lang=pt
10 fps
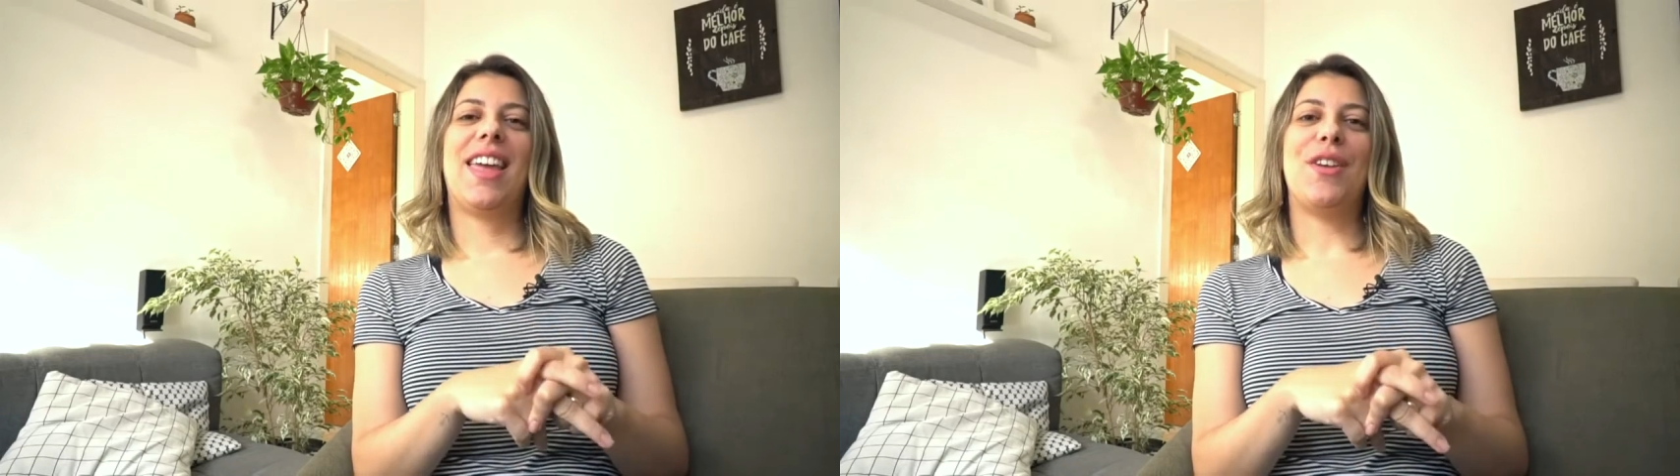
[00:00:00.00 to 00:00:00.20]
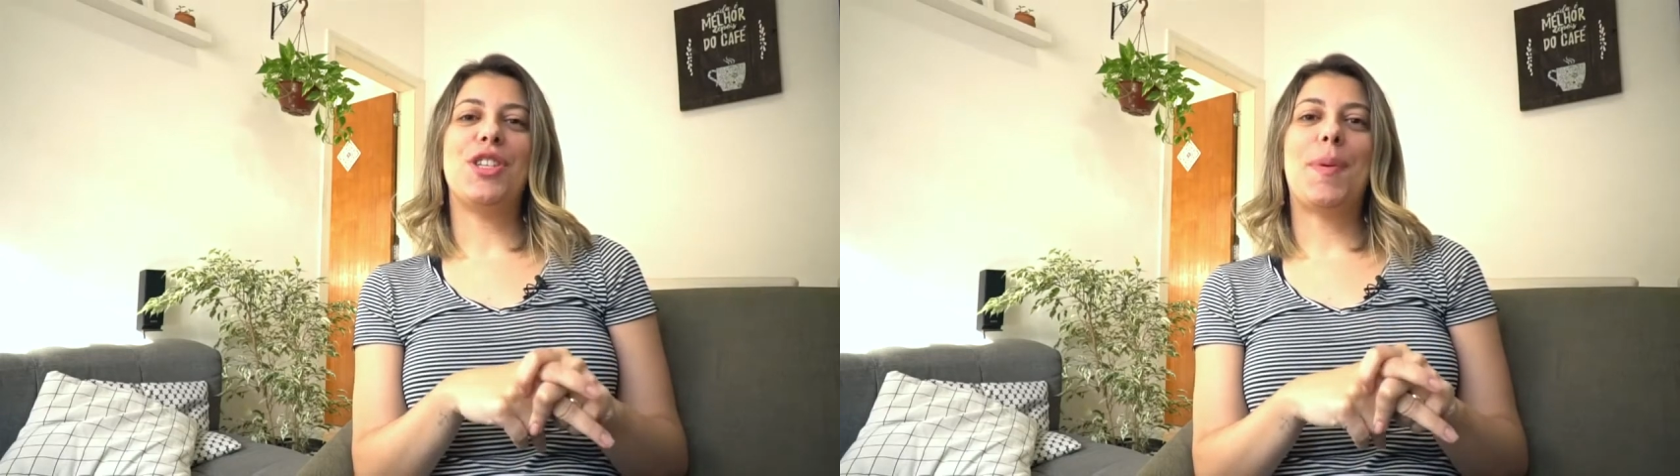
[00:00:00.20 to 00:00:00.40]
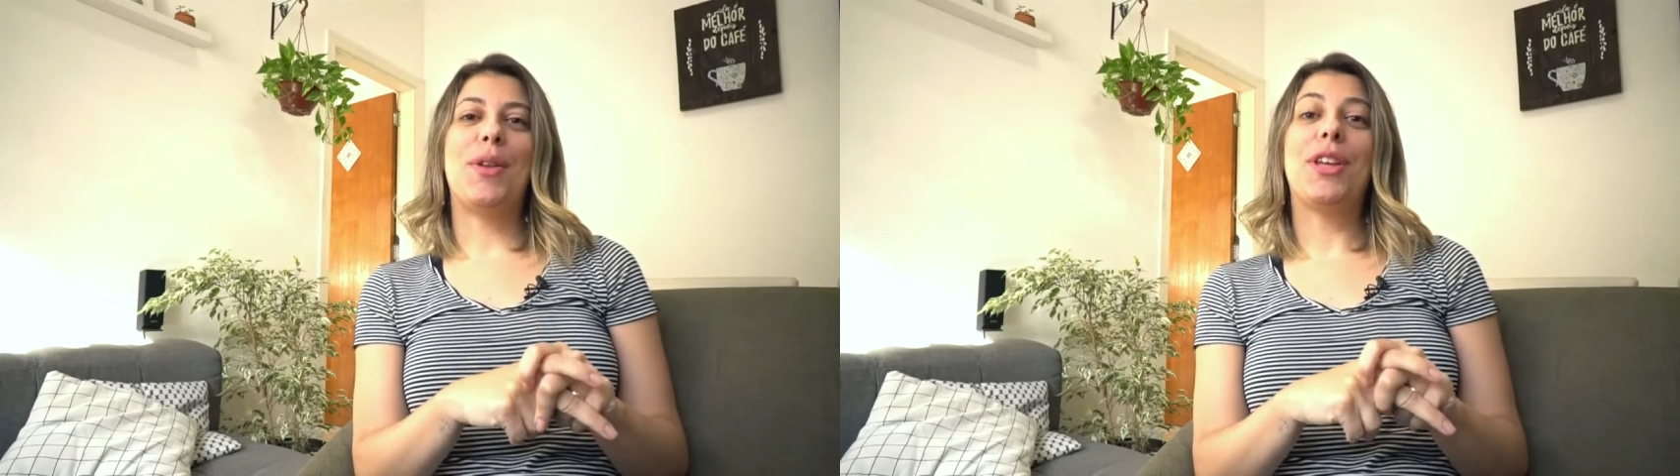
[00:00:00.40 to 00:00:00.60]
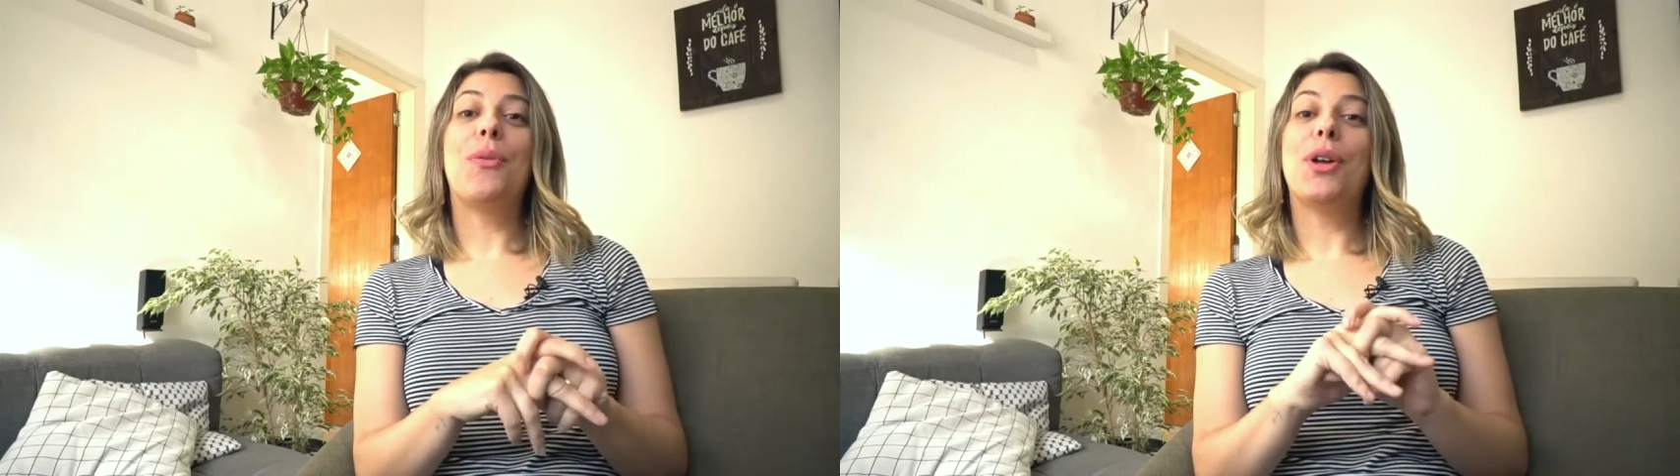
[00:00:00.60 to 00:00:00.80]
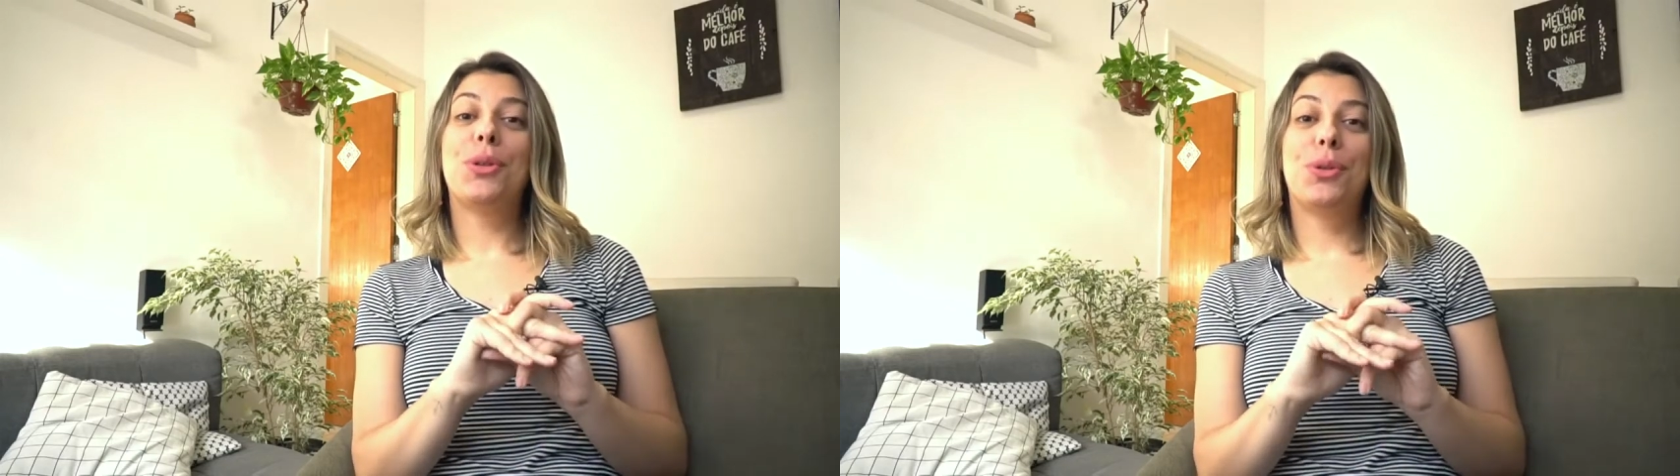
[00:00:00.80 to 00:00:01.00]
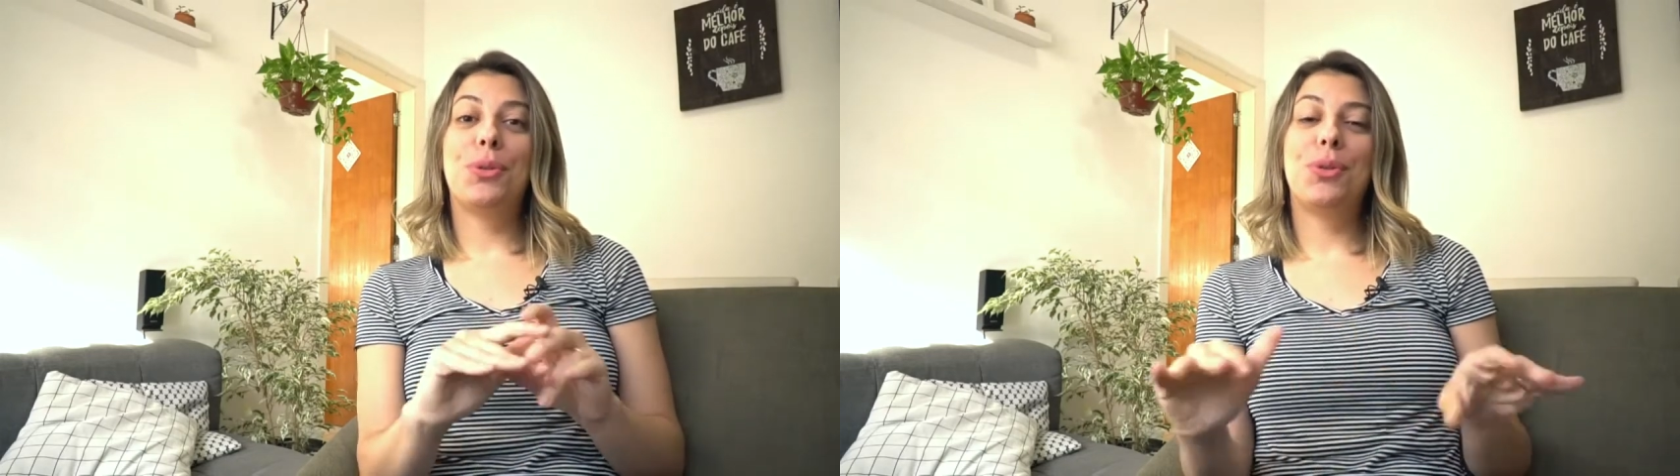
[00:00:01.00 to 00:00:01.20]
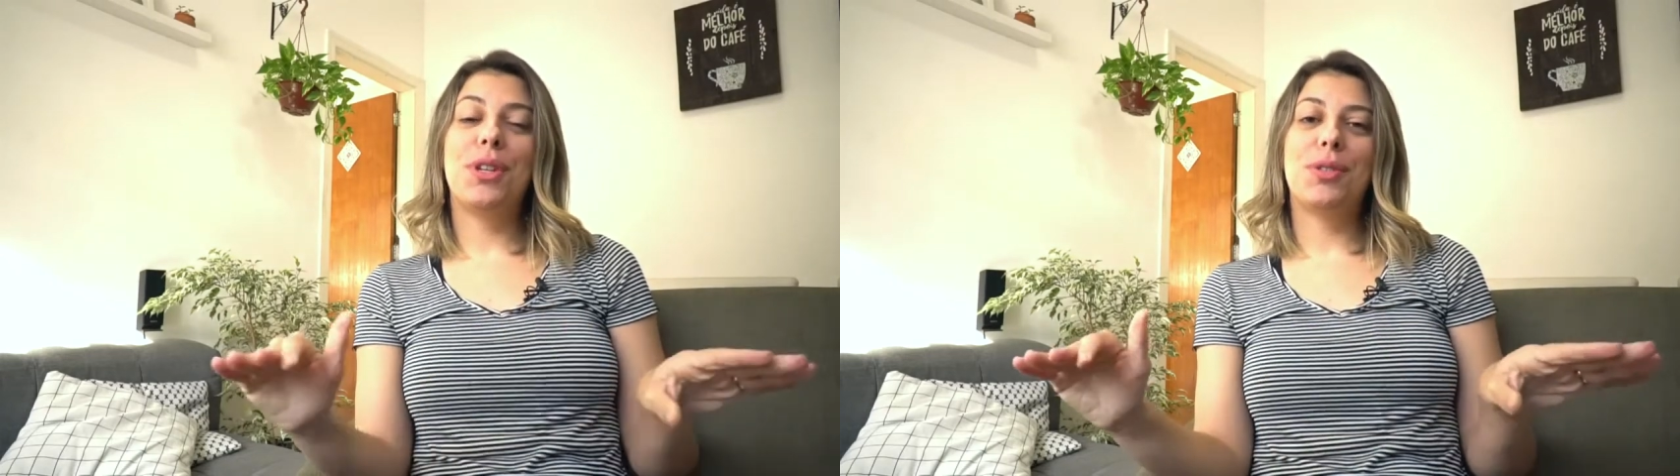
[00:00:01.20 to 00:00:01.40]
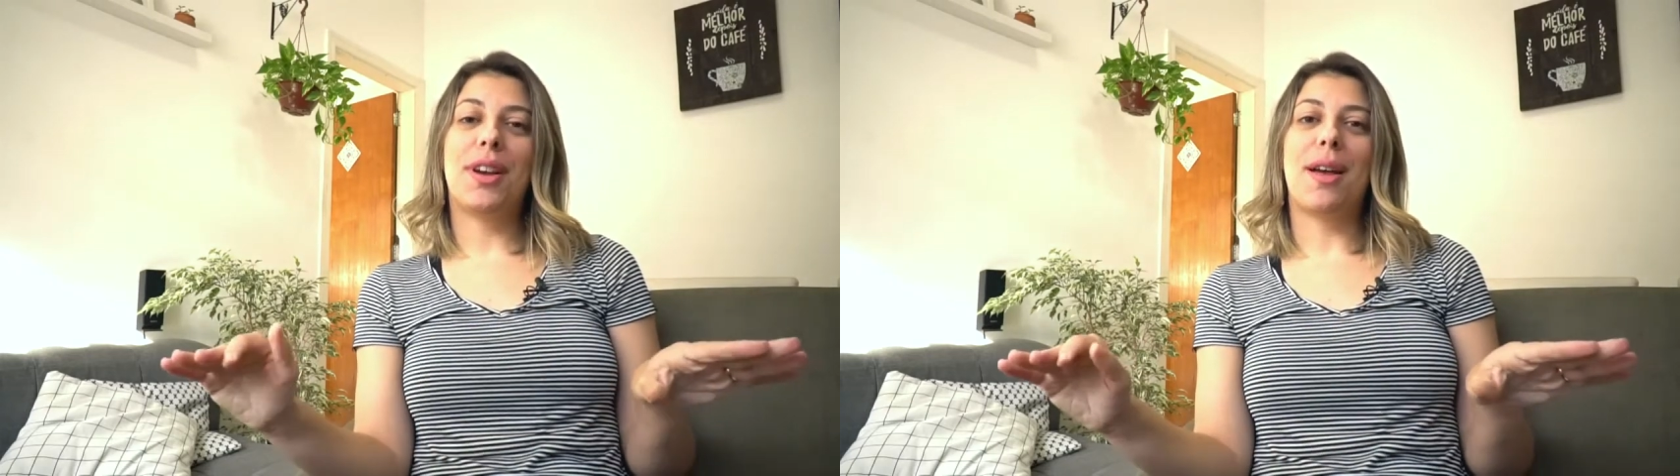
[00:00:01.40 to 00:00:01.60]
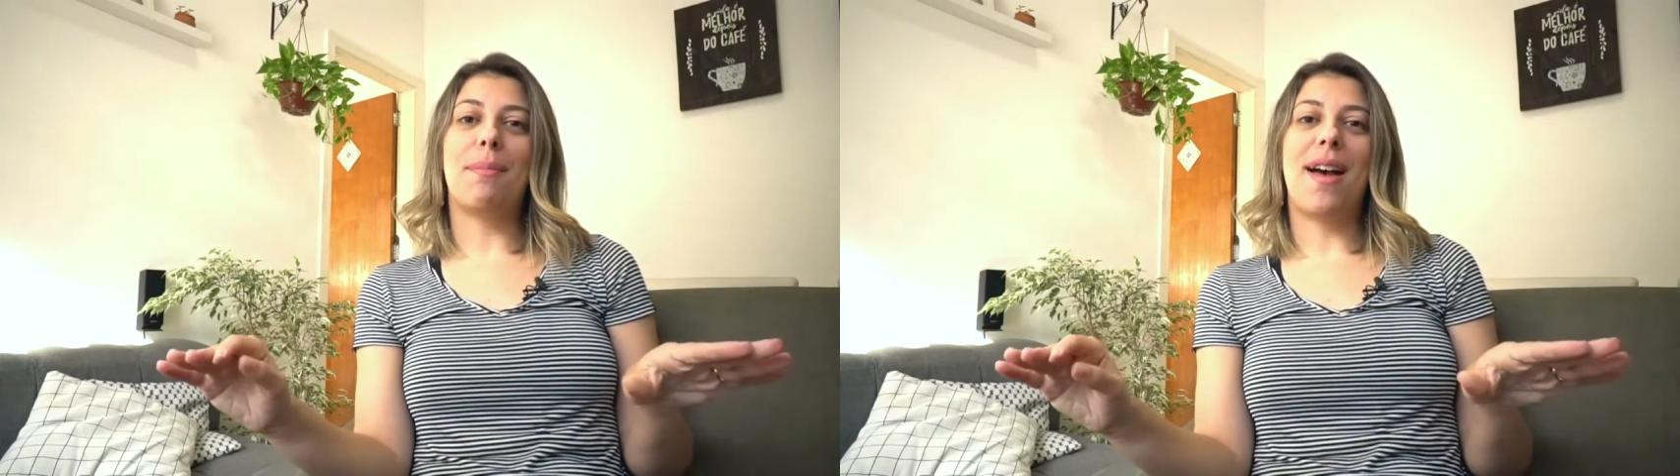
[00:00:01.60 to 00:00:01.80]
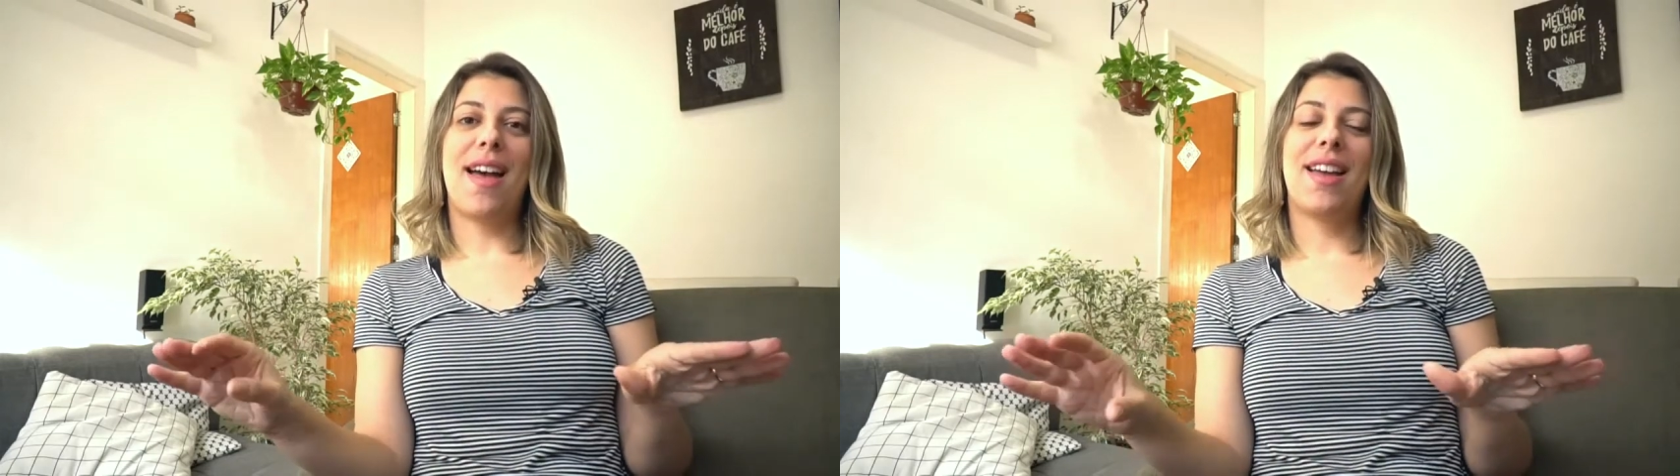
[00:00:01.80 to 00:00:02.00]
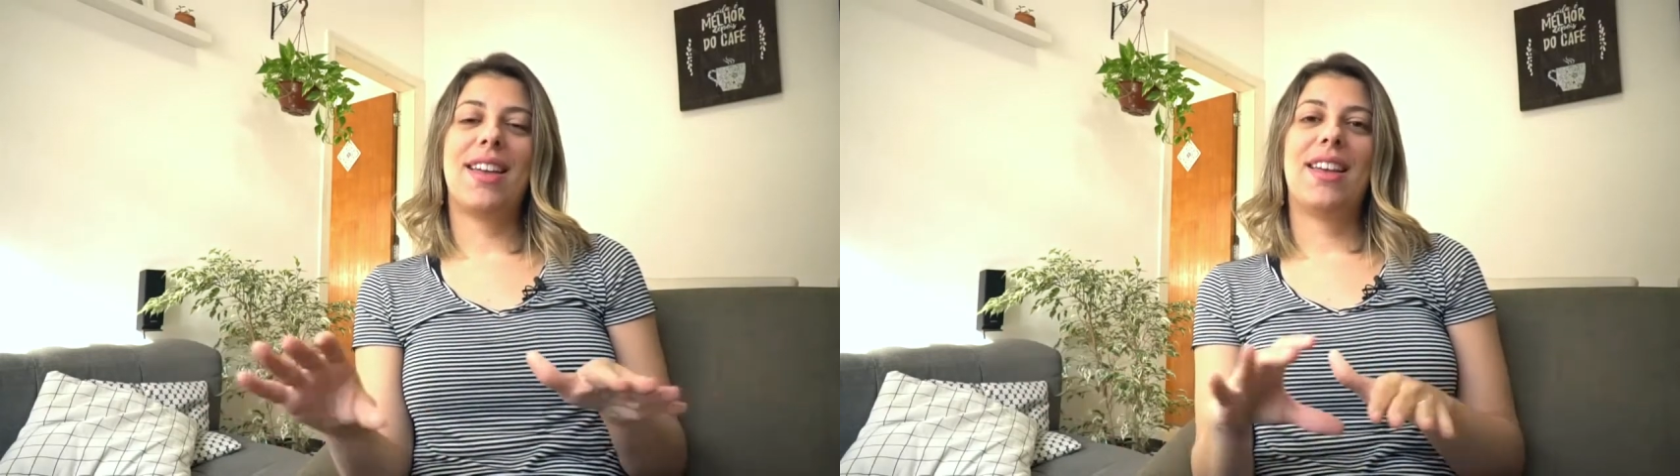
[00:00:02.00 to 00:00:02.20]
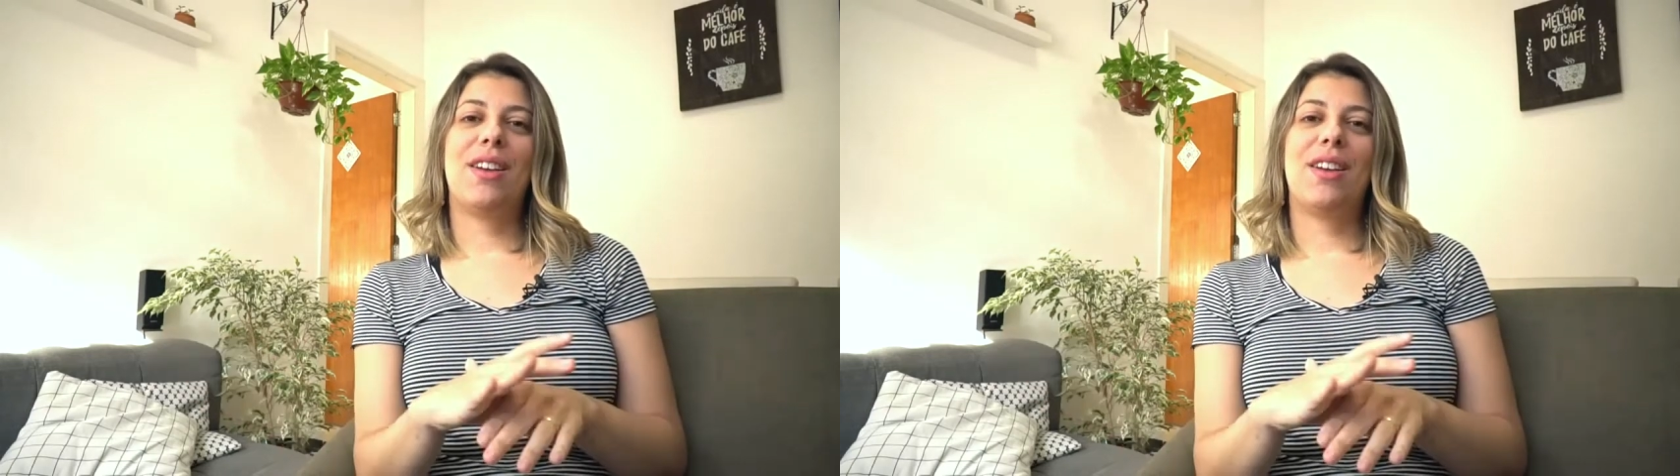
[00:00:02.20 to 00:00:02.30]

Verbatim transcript: Eu espero que quando tudo isso acabar,